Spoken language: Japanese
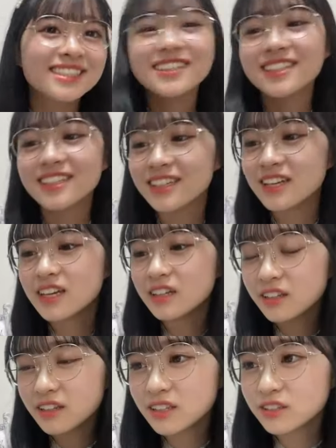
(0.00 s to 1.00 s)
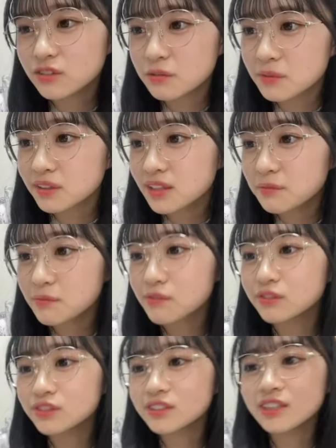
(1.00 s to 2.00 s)
いえちょっと待って今
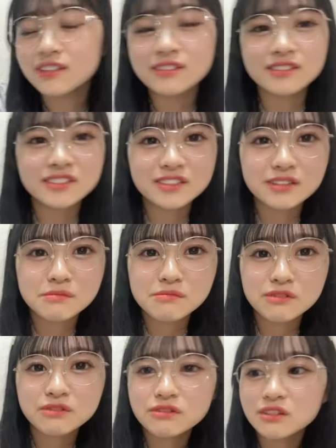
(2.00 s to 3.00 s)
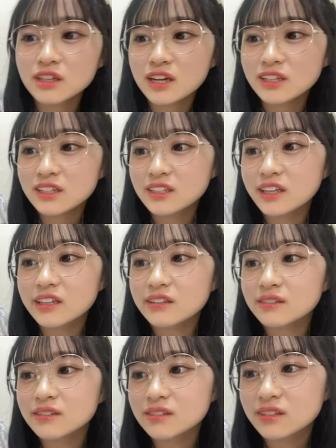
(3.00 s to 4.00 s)
57分ちょっともう本当に早いんだけ
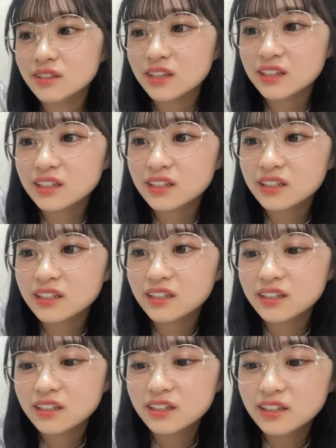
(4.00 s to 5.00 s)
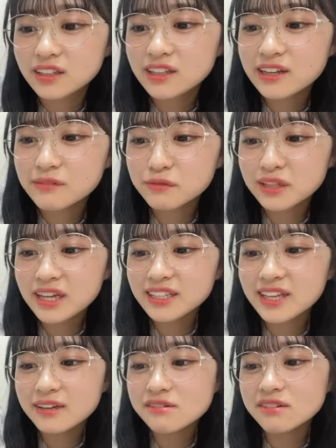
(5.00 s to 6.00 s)
どなんかもう大
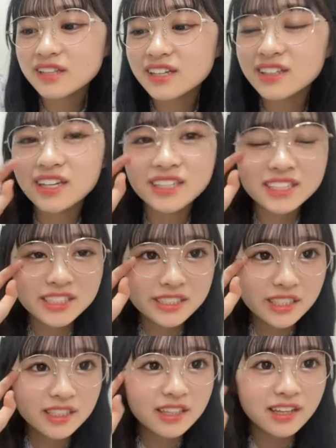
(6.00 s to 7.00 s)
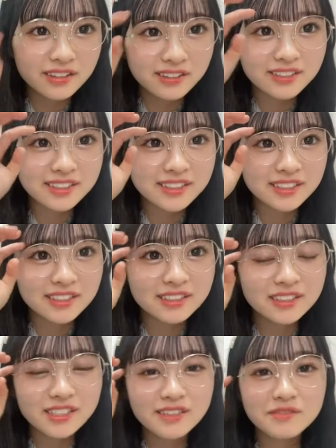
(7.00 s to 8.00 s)
体校内の話しちゃってたよね私
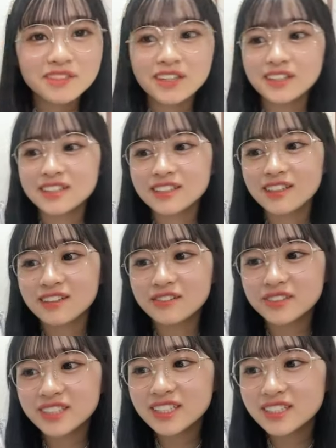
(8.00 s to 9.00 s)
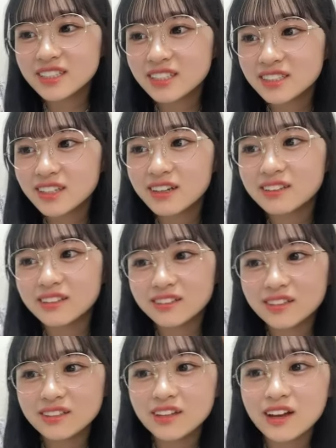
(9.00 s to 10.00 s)
チームの話なんて全然しなかったよ
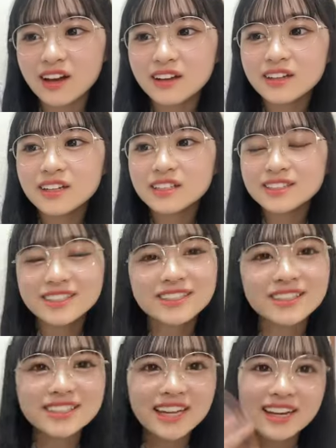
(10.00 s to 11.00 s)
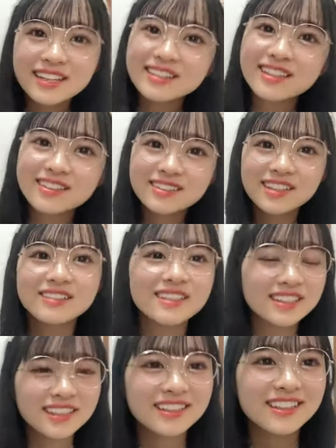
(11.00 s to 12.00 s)
ねとかちょっとさらって言ったぐ
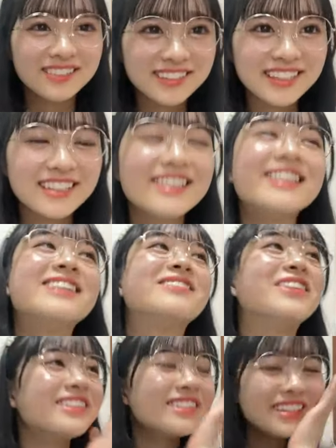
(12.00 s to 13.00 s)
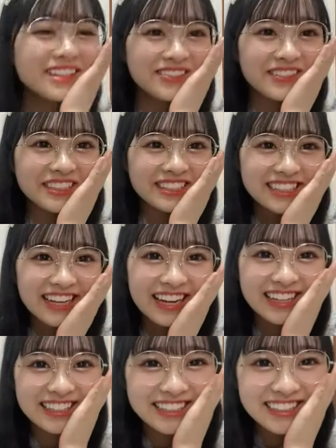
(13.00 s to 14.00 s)
らいだったよねでも本当にごめんなさい